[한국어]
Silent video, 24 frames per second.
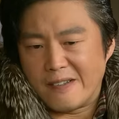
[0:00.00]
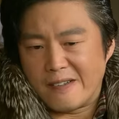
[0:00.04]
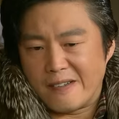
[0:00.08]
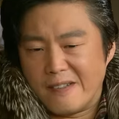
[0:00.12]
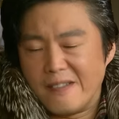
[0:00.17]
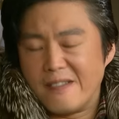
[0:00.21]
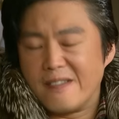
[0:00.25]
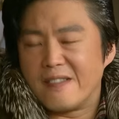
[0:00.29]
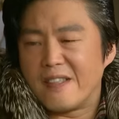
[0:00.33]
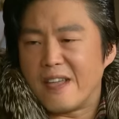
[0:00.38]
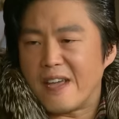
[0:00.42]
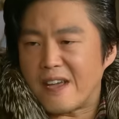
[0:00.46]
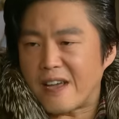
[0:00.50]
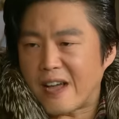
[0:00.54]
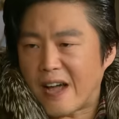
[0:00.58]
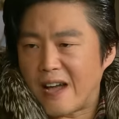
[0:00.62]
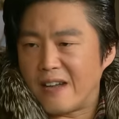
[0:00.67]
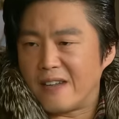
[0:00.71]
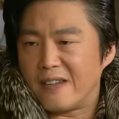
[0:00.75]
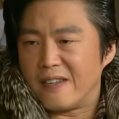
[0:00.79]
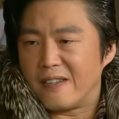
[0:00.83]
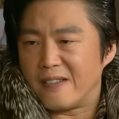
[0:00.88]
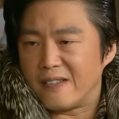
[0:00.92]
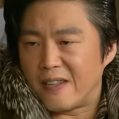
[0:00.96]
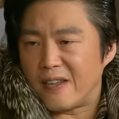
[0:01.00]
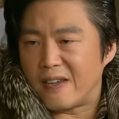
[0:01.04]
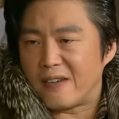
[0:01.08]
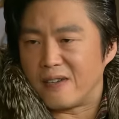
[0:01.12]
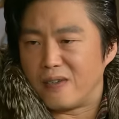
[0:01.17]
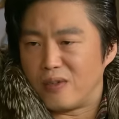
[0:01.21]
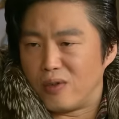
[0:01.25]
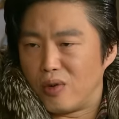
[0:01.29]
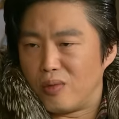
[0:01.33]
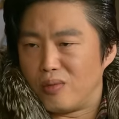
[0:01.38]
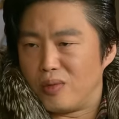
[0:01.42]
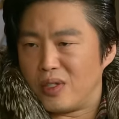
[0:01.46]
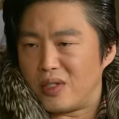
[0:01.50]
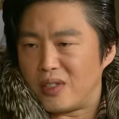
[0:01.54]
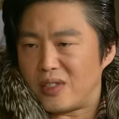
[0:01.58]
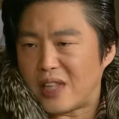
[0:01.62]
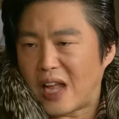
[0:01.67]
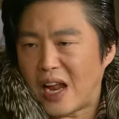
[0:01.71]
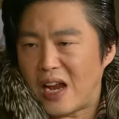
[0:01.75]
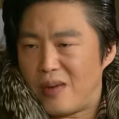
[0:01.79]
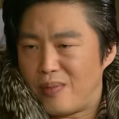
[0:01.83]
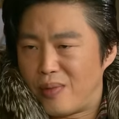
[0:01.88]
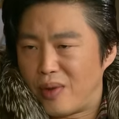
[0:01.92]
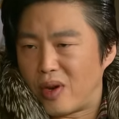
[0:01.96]
근데 강기태 그놈은
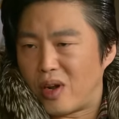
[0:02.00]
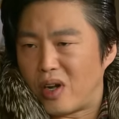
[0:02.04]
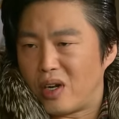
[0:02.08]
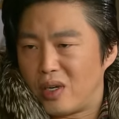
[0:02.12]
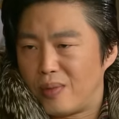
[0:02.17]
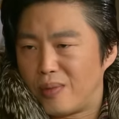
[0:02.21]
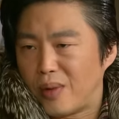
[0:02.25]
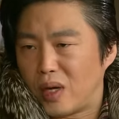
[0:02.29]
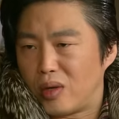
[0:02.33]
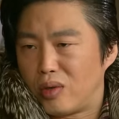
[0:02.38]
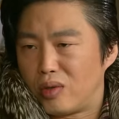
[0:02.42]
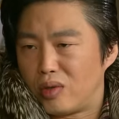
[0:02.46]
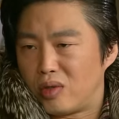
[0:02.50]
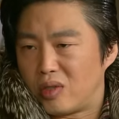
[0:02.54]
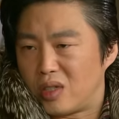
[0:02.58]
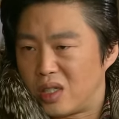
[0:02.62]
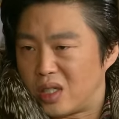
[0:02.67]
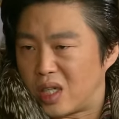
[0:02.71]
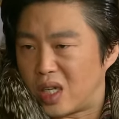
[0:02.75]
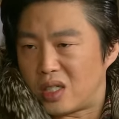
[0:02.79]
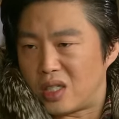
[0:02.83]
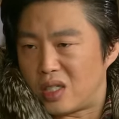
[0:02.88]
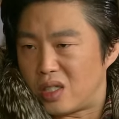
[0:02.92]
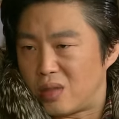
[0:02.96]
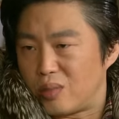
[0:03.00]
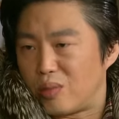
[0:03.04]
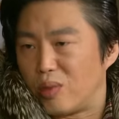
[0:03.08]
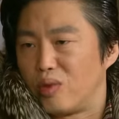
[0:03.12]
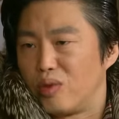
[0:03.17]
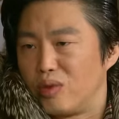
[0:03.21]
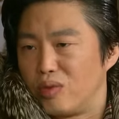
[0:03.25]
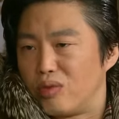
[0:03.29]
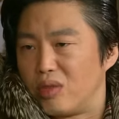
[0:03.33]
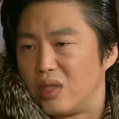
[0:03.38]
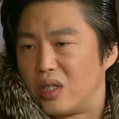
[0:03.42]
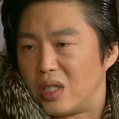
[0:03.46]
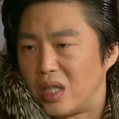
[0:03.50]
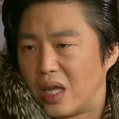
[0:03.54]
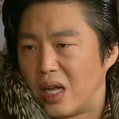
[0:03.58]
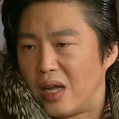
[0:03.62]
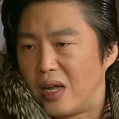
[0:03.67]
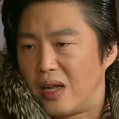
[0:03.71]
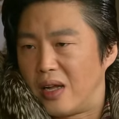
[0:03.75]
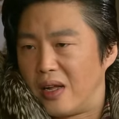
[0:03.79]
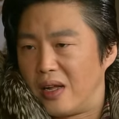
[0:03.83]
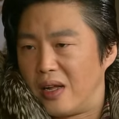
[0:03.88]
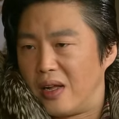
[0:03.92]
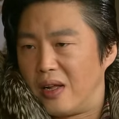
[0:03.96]
날벼락을 맞고도 그 사실을 모르고
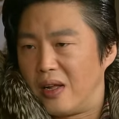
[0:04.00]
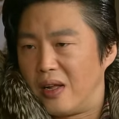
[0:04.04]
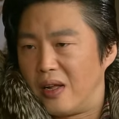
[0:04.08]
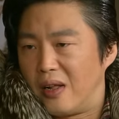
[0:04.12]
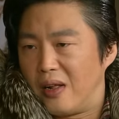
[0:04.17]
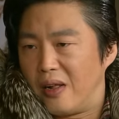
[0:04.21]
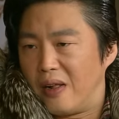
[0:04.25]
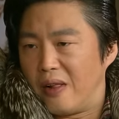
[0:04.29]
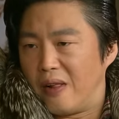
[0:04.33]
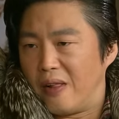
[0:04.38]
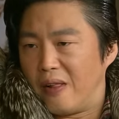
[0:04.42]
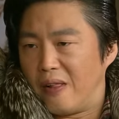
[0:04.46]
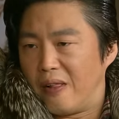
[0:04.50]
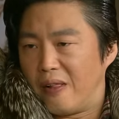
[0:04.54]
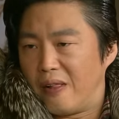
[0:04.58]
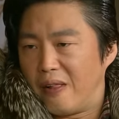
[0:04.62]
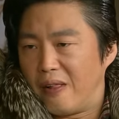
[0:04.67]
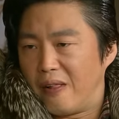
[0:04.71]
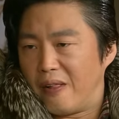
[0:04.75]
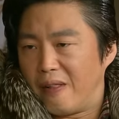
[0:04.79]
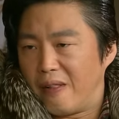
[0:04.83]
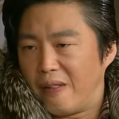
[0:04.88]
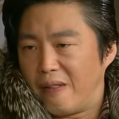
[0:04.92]
있다. 예.